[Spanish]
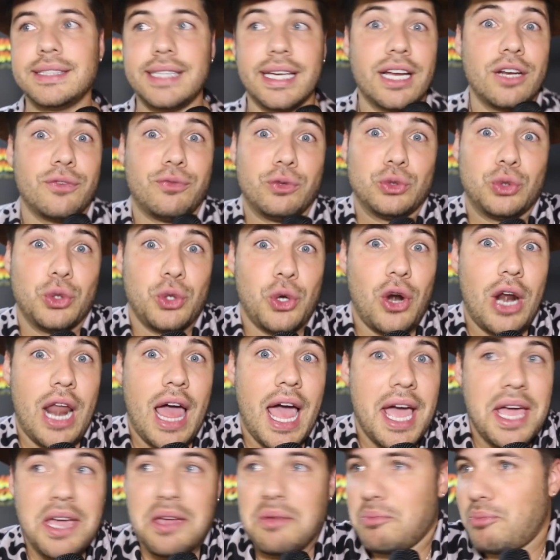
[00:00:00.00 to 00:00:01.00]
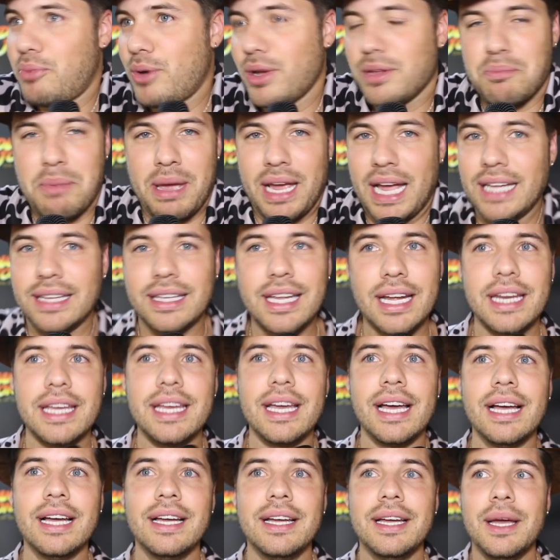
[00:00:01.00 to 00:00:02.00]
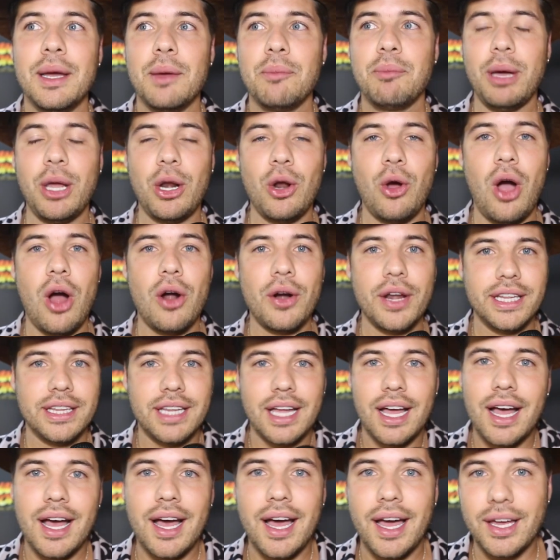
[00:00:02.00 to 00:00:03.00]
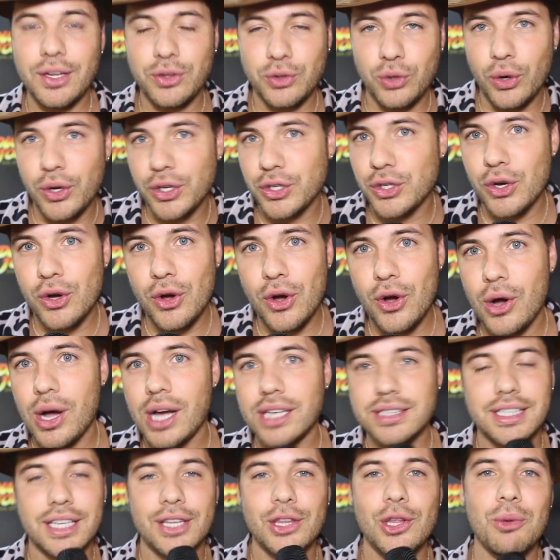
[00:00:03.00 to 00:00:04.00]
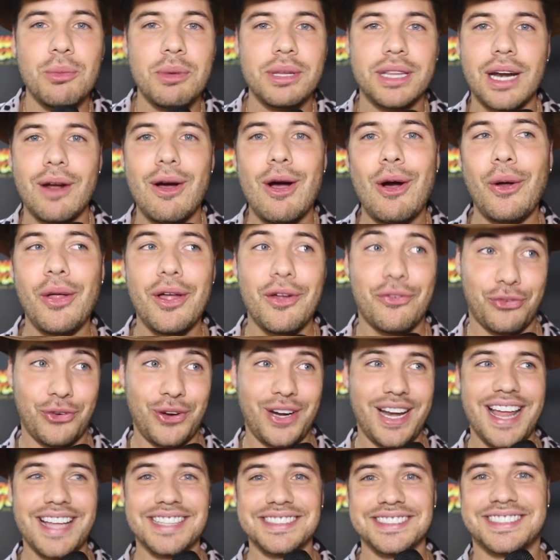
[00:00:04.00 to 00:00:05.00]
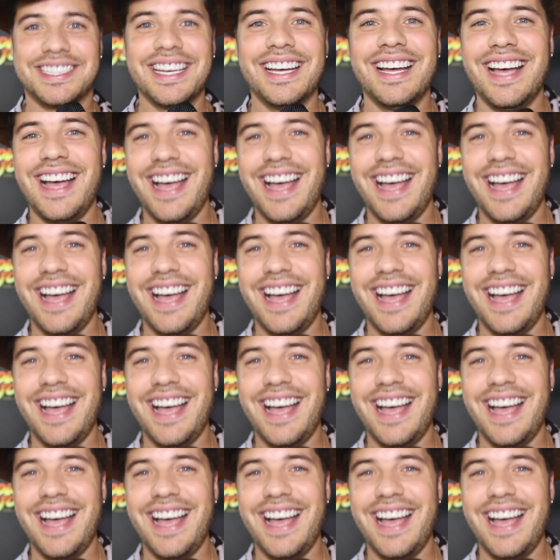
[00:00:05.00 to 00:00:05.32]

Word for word: si en el futuro la hay, pues me encantaría, pero ahorita estoy yo haciendo mi trabajo de freelance.